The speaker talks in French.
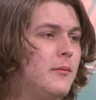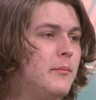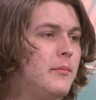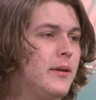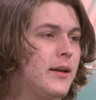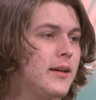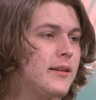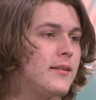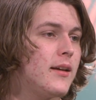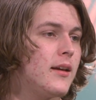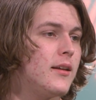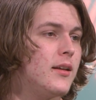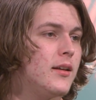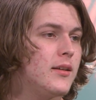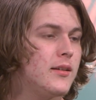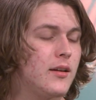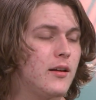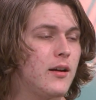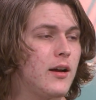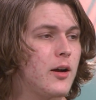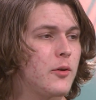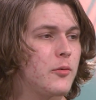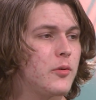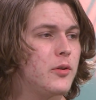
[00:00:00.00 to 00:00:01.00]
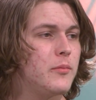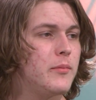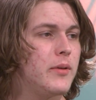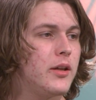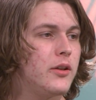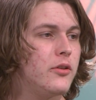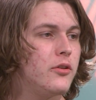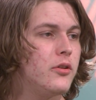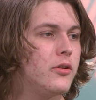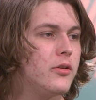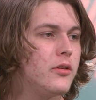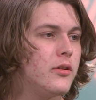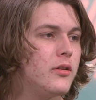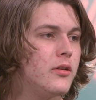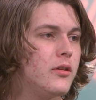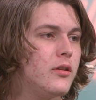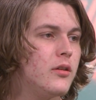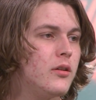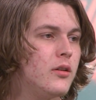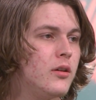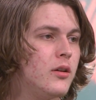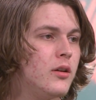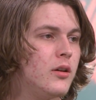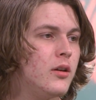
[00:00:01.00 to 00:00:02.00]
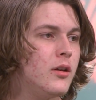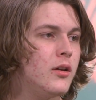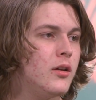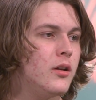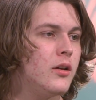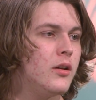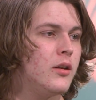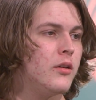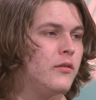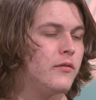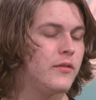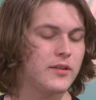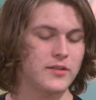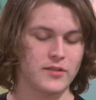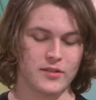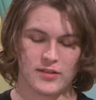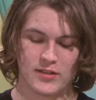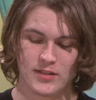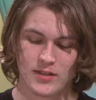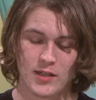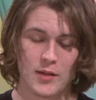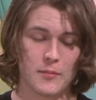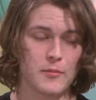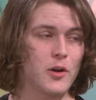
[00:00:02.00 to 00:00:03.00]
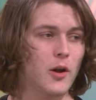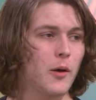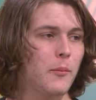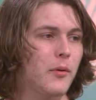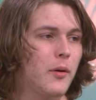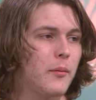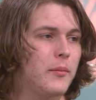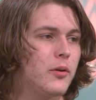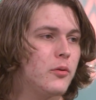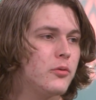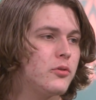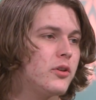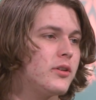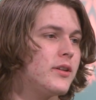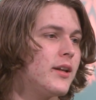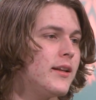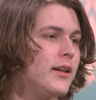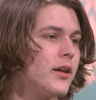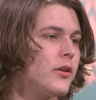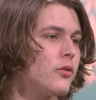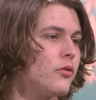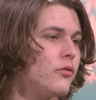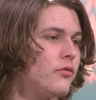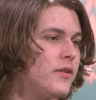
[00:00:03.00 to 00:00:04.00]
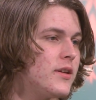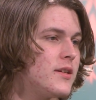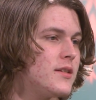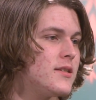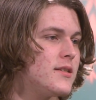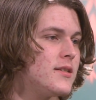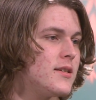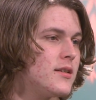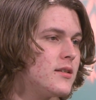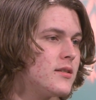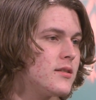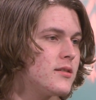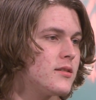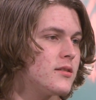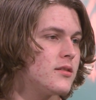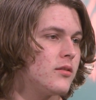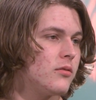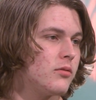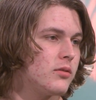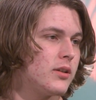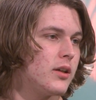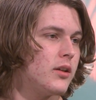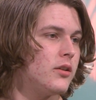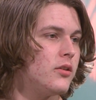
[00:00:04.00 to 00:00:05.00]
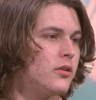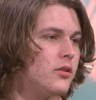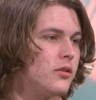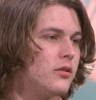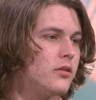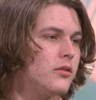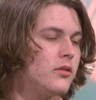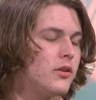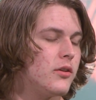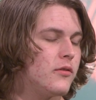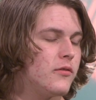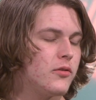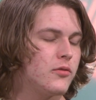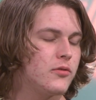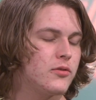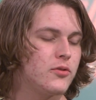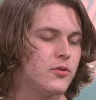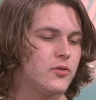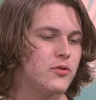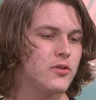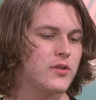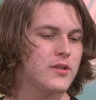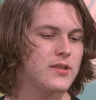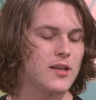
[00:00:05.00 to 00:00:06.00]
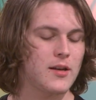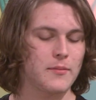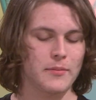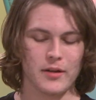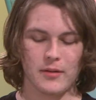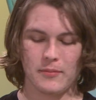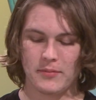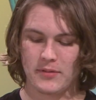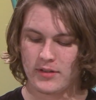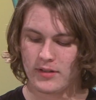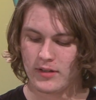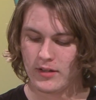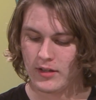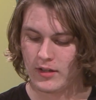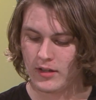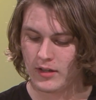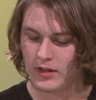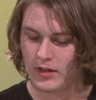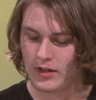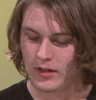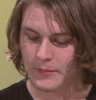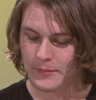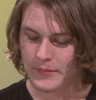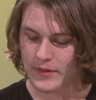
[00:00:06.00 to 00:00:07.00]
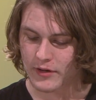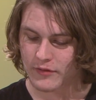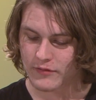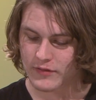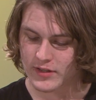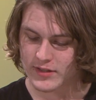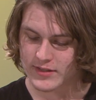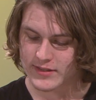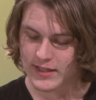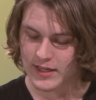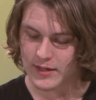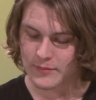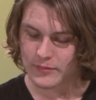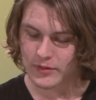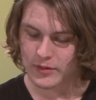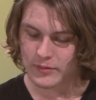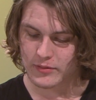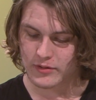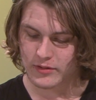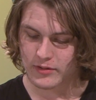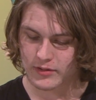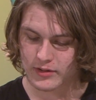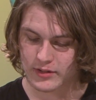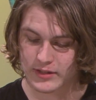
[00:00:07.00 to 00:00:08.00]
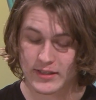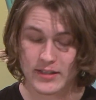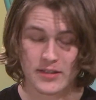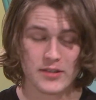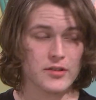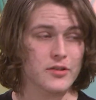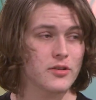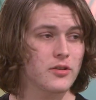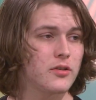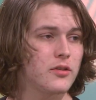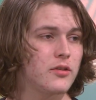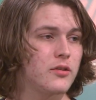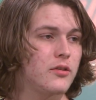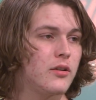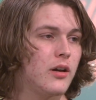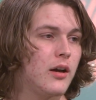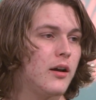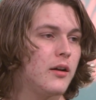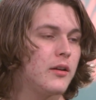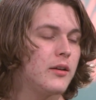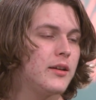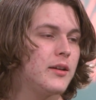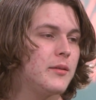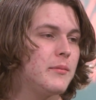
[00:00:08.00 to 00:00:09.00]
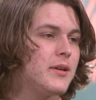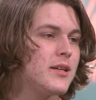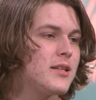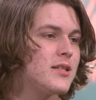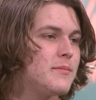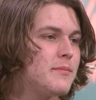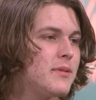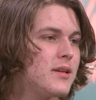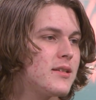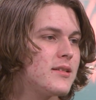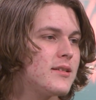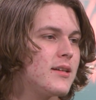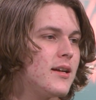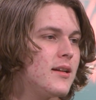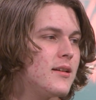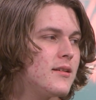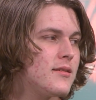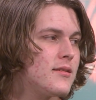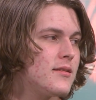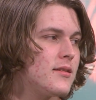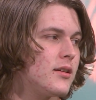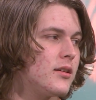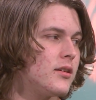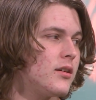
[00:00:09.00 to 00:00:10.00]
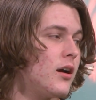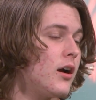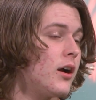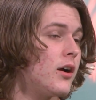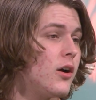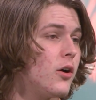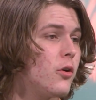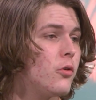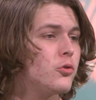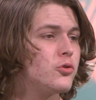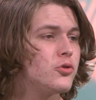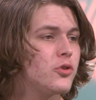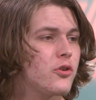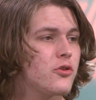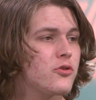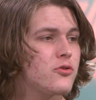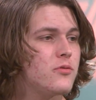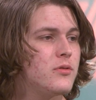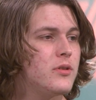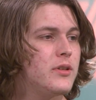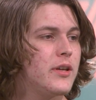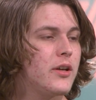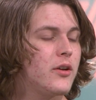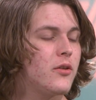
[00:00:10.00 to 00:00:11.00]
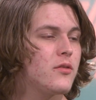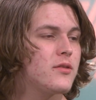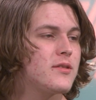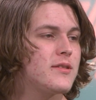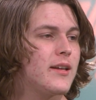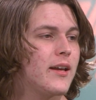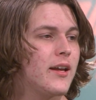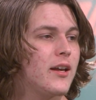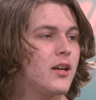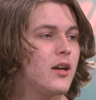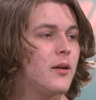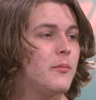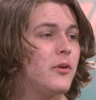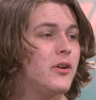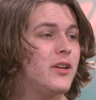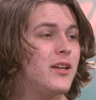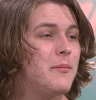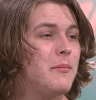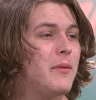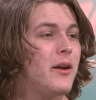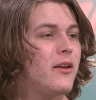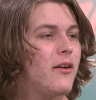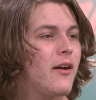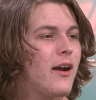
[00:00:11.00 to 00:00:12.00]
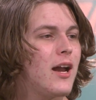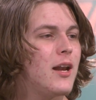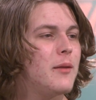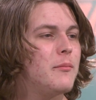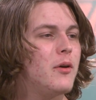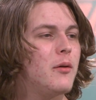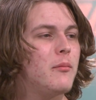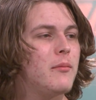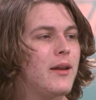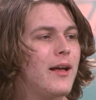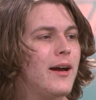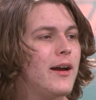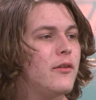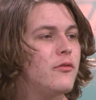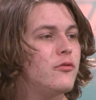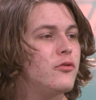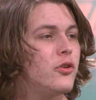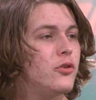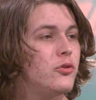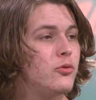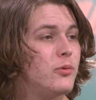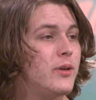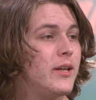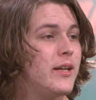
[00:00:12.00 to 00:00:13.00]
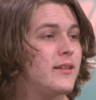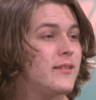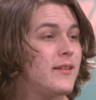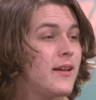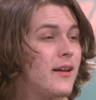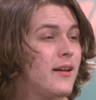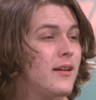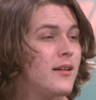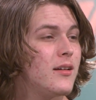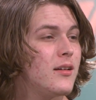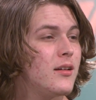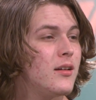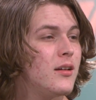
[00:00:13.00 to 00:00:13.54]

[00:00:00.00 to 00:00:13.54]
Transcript: britannique Iron Maiden. Fait ça, c'est comme leur premier. Au total, ils en ont fait 10, donc il y en a 9 autres qui sont sortis après. Puis, ben, en fait, cet album-là, qu'est-ce qu'il y a de en guillemets, spécial, c'est qu'encore aujourd'hui, il est considéré comme un des meilleurs albums live de tous les temps